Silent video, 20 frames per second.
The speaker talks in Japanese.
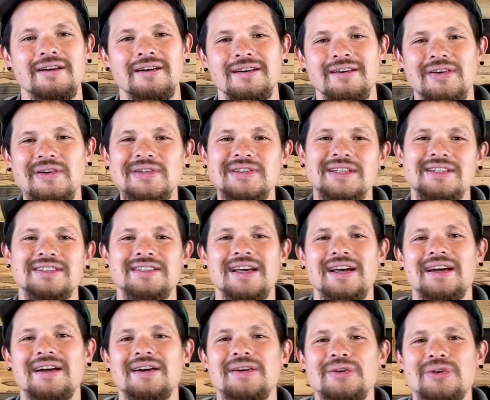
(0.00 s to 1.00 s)
五節
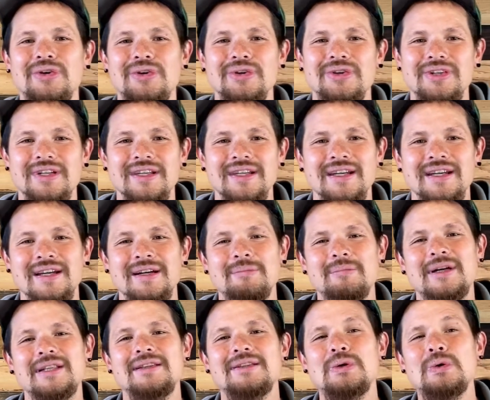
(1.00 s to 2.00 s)
でこのように「
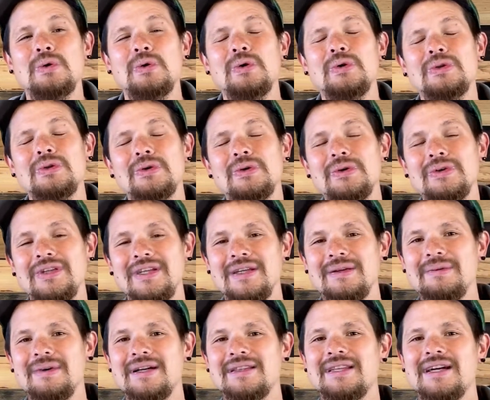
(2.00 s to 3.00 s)
まことに
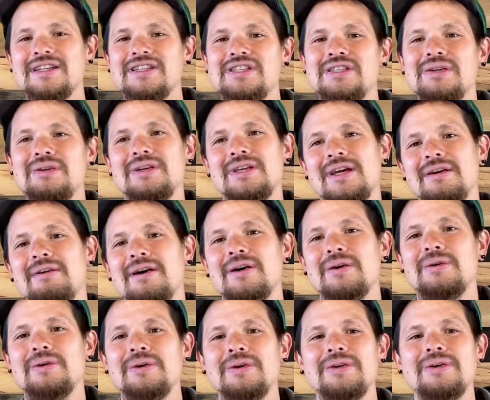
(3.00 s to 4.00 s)
私の家は
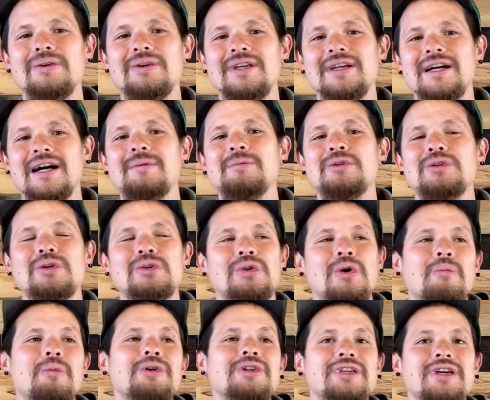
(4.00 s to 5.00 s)
このように神と
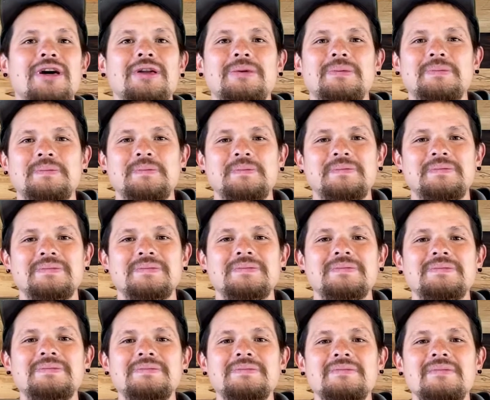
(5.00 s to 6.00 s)
共にあ
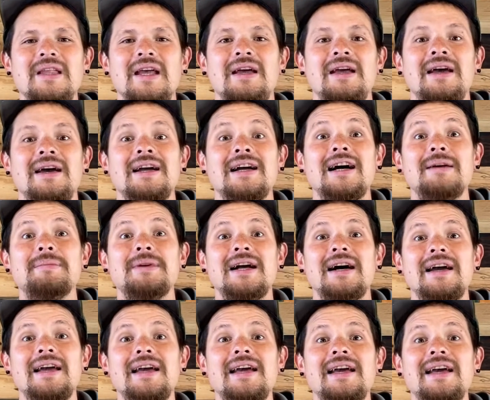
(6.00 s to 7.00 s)
る」「神
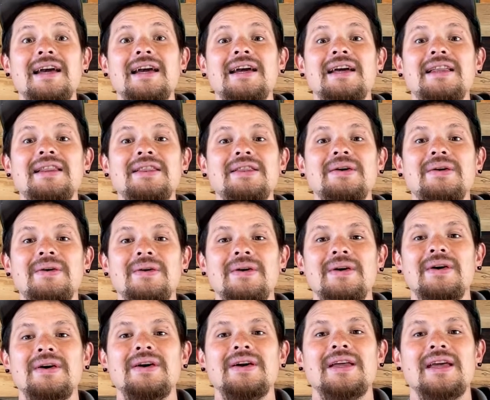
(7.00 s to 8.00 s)
が永遠の
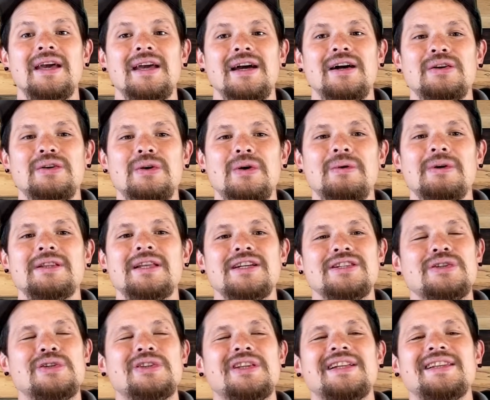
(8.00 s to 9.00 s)
契約を私
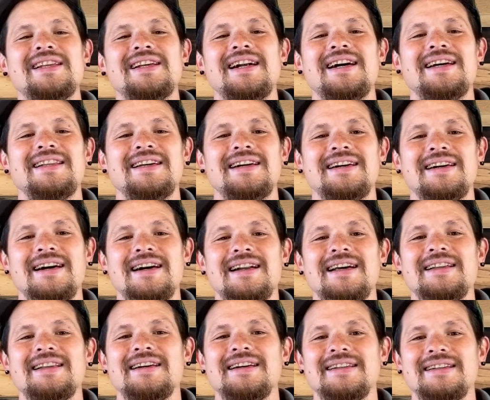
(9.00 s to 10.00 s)
と立てられたから
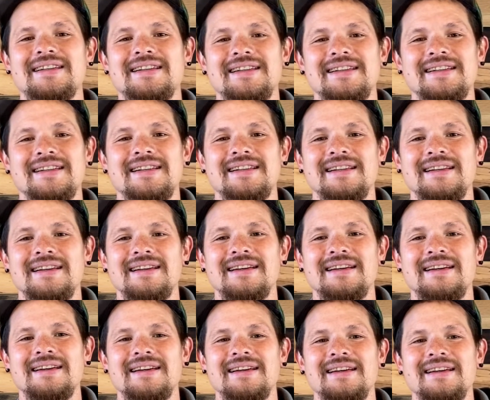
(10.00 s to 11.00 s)

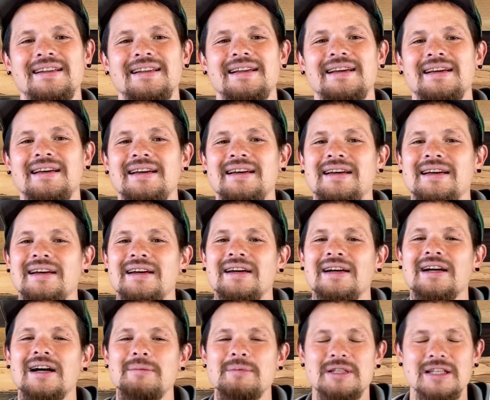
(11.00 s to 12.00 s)
だ」
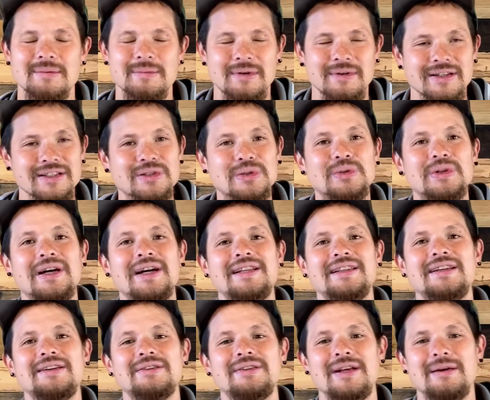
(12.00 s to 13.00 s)
「神様は備え
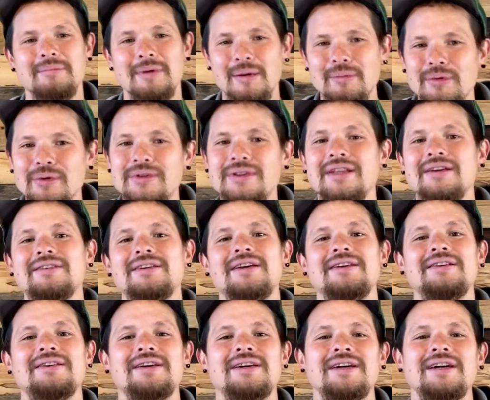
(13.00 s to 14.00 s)
てくれ守ってくれ
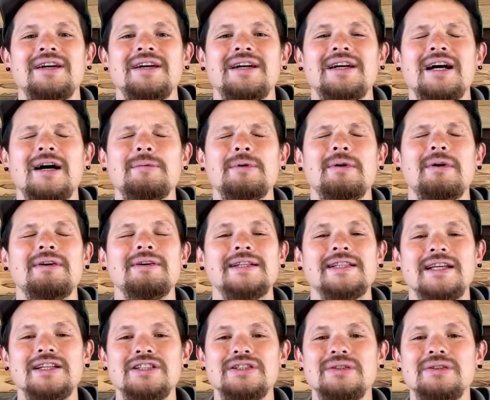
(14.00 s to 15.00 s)
る」「神は
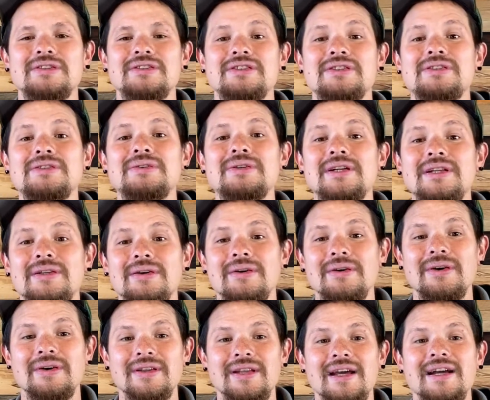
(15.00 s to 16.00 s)
私の救い
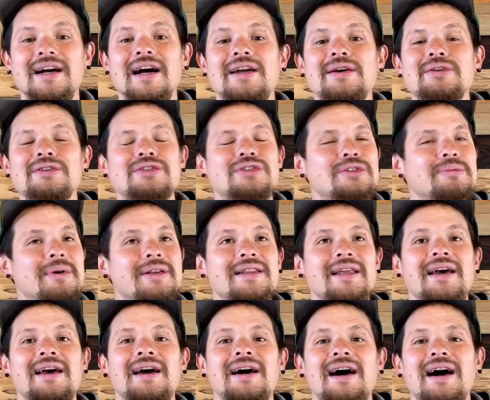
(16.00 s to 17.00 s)
と願いをすべ
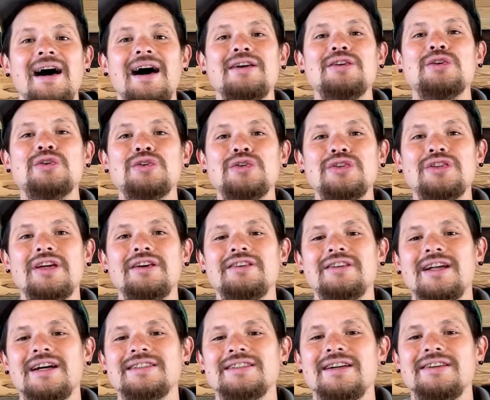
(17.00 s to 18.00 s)
て育んでく
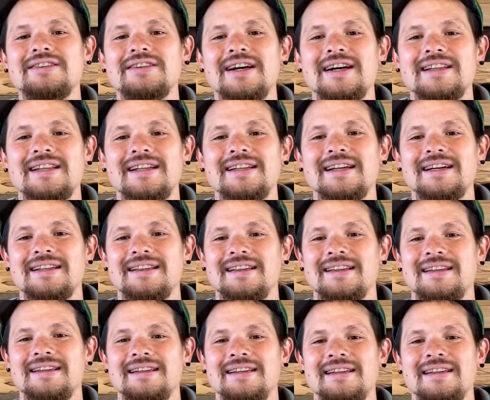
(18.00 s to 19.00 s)
ださる方だ」
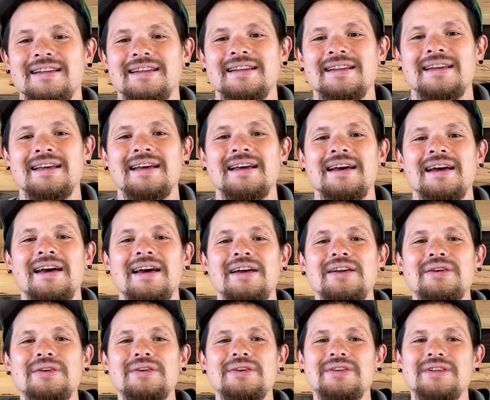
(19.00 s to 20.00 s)

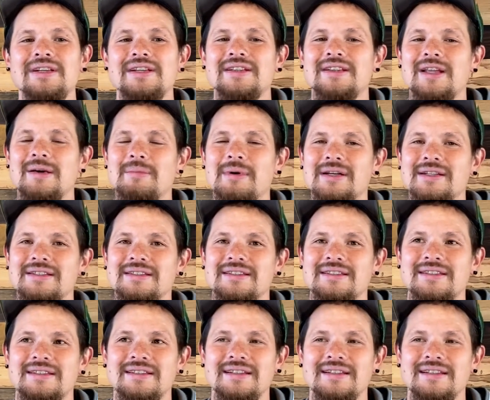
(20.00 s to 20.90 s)
いうふうに言ってます。